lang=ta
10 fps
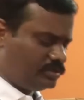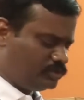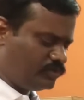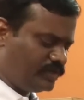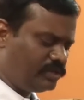
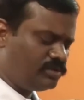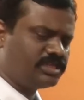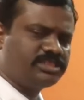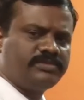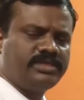ஸோ வெளியூர்
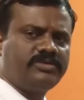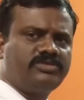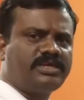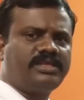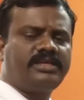கஸ்டமருக்கு
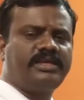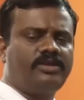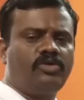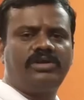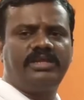ஒரு சாதாரண
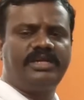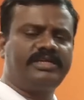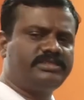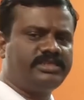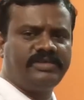லோக்கல்
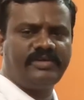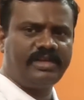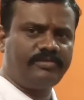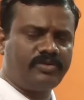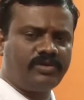எலக்ட்ரிஷியனே இந்த
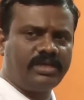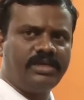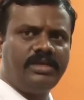வேலையெல்லாம் பண்ணுவாங்க